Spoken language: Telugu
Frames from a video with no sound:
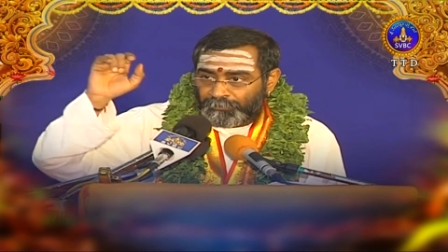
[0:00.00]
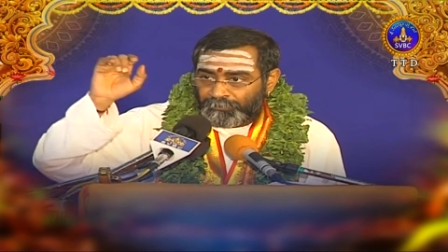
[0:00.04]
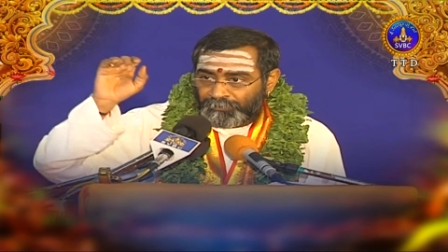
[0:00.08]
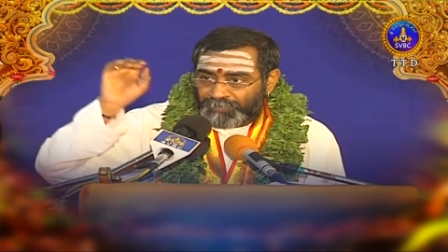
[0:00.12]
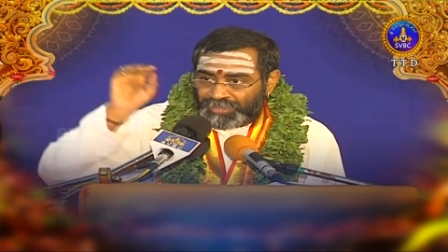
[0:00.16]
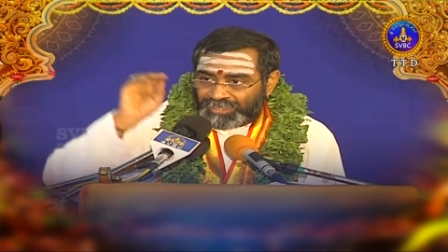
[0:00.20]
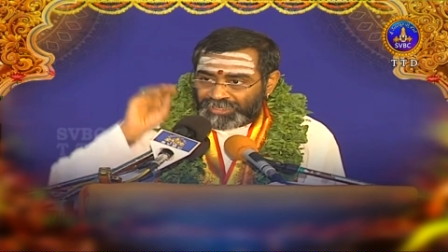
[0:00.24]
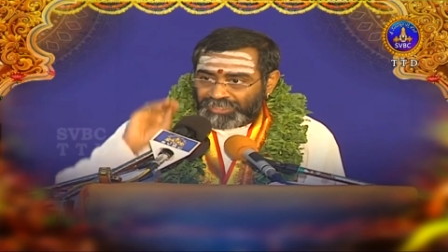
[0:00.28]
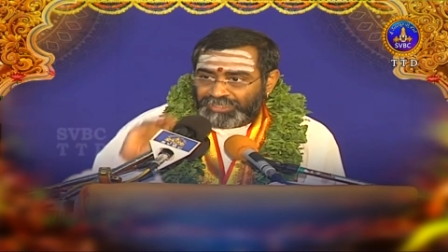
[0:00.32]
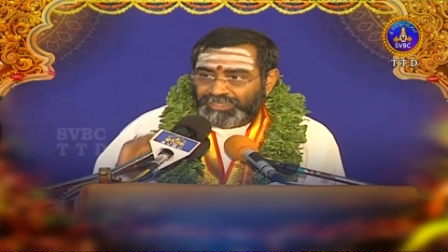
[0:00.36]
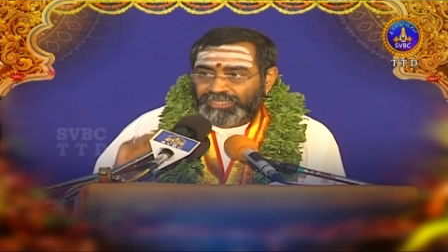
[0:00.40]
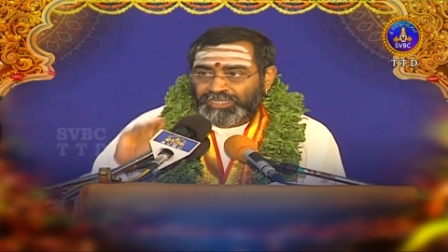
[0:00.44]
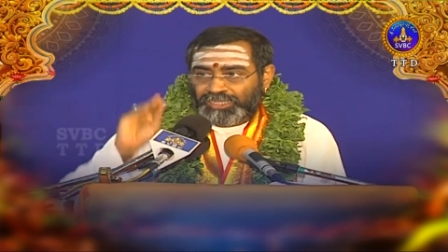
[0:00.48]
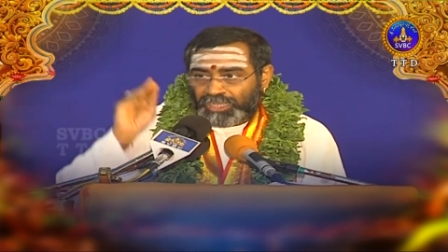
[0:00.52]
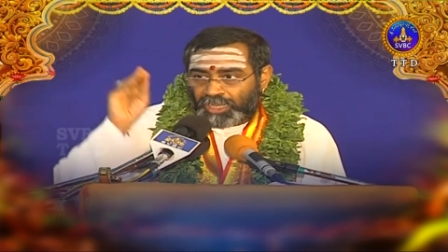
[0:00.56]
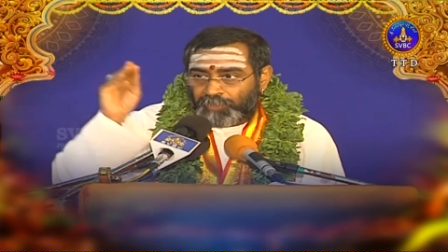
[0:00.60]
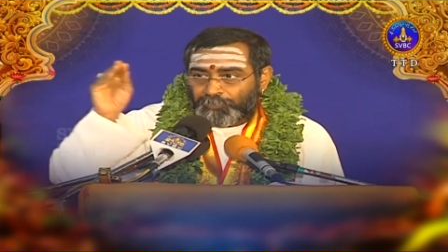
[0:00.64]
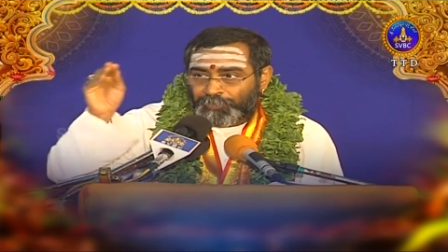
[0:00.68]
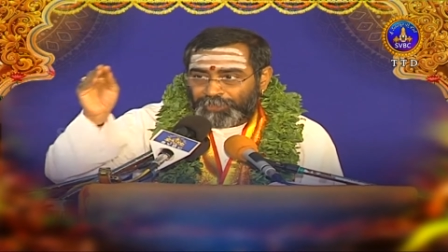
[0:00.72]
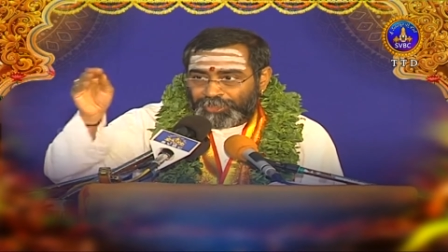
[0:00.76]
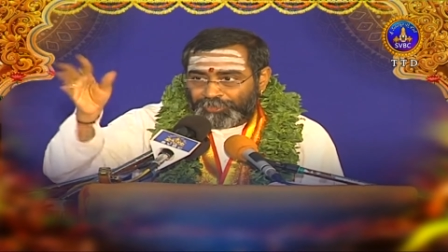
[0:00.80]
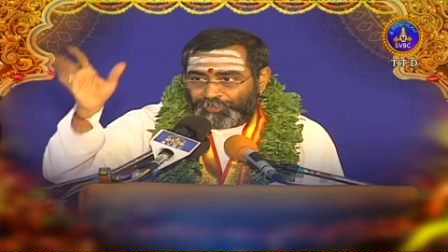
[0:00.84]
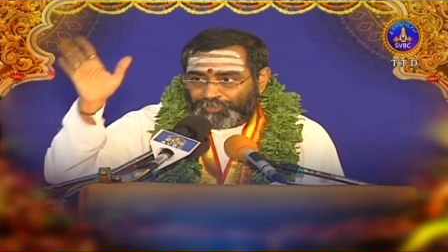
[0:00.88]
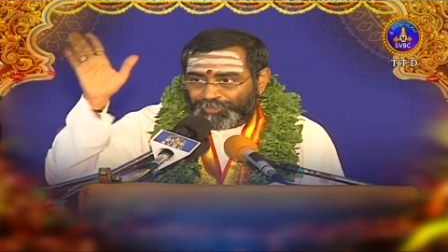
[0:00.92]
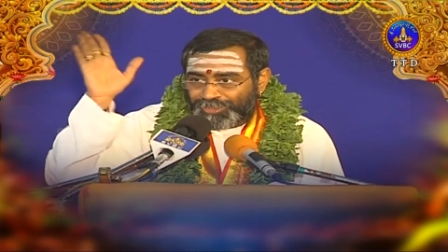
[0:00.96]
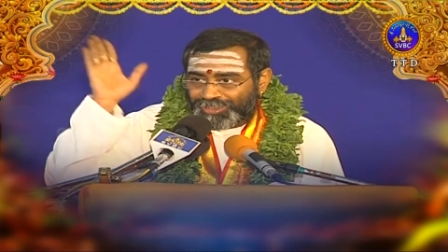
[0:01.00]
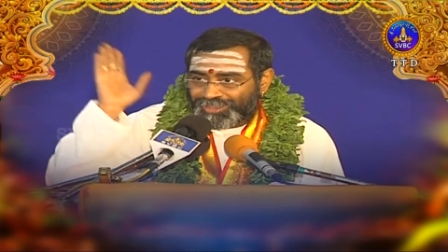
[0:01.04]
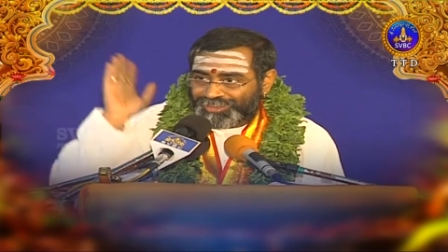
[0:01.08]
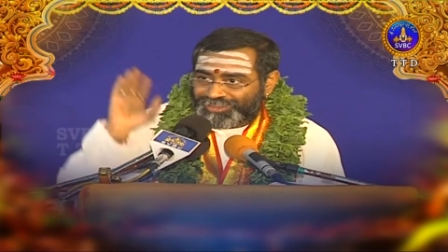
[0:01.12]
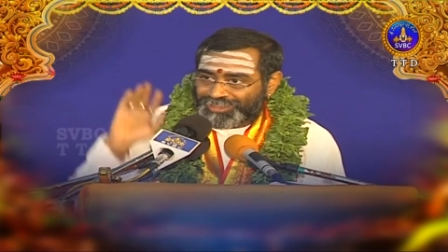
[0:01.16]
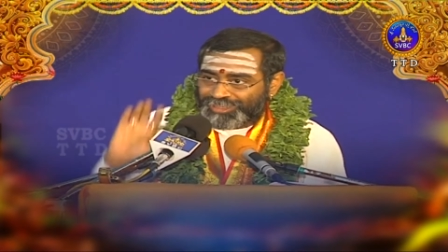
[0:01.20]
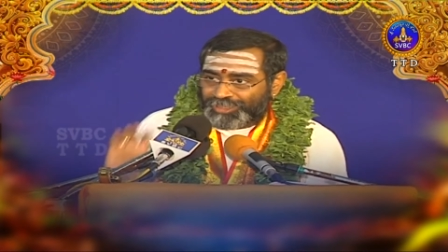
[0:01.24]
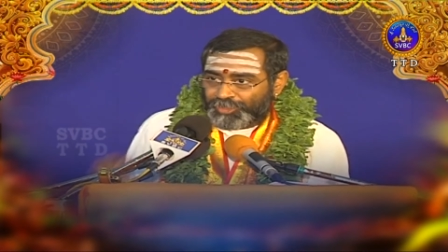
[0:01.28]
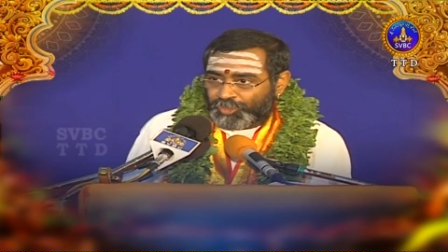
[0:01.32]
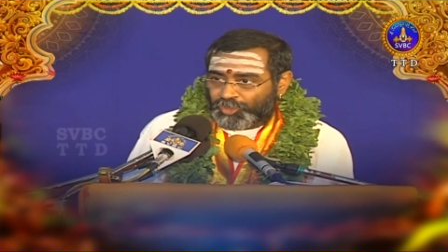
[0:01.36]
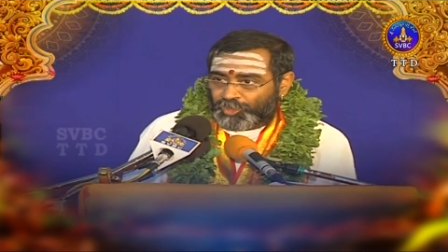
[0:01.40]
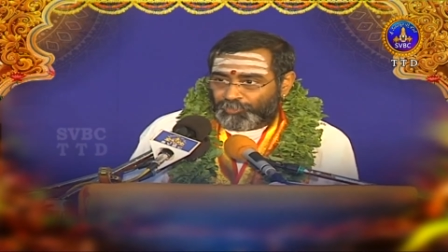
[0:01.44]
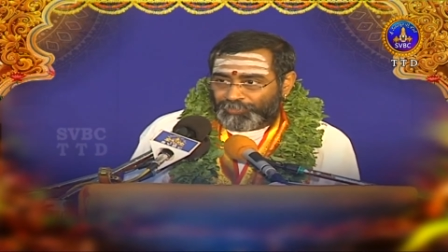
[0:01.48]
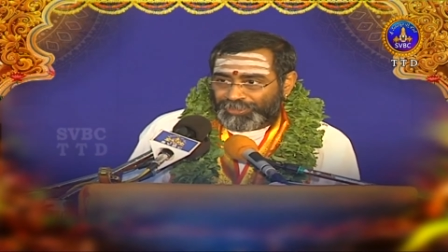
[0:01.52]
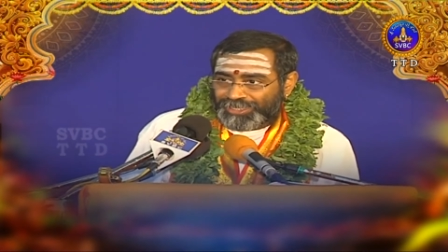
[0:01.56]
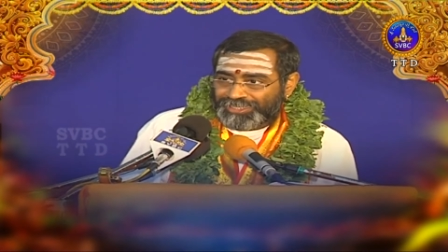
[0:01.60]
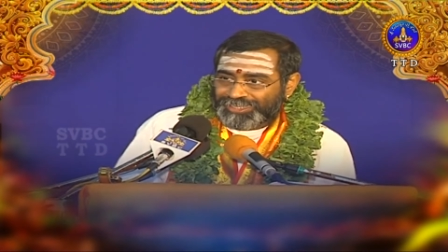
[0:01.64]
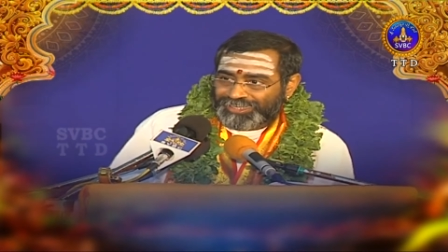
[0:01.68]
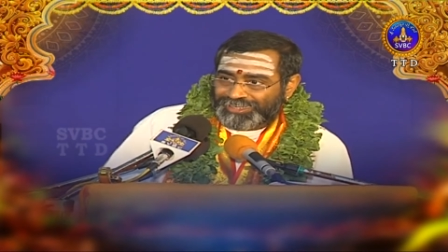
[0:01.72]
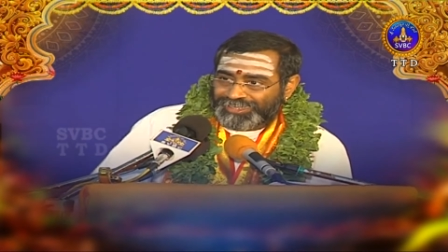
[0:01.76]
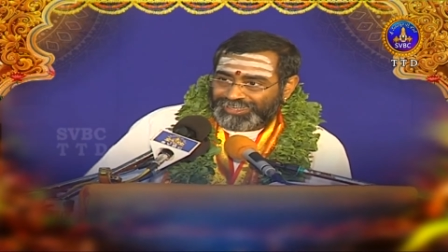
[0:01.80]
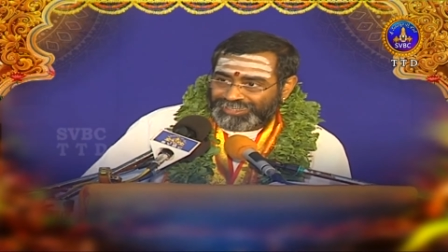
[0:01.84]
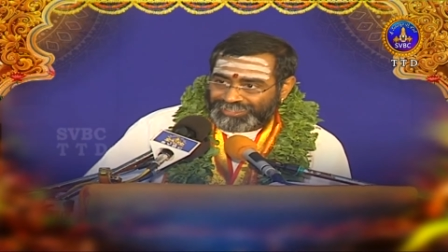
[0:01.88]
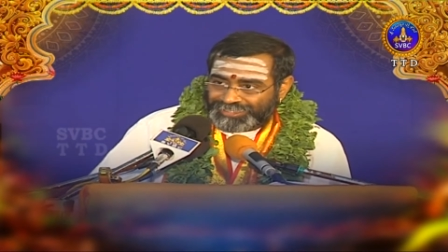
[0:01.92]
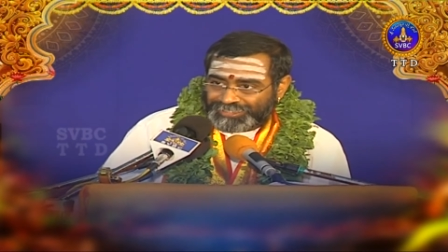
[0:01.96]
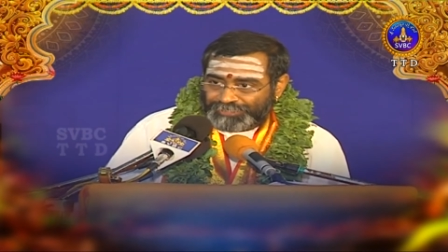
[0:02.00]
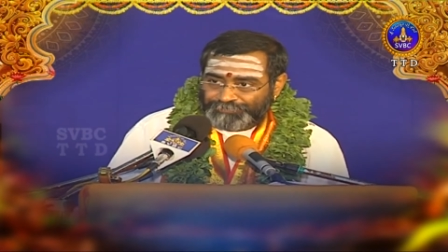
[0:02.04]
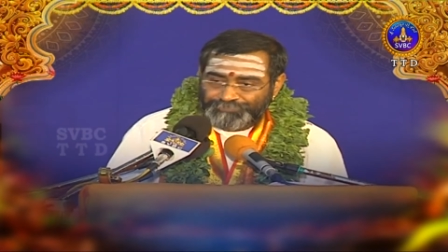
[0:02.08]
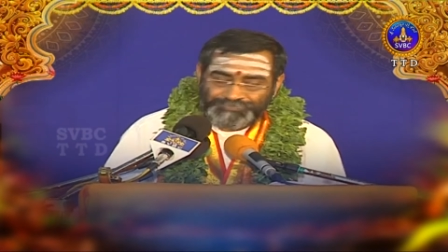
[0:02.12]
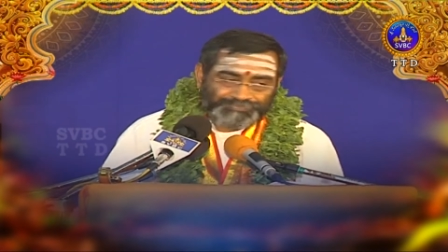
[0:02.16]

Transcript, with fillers: మనల్ని కాపాడుగాక అని ఒక మాట అన్నారు ఇక్కడ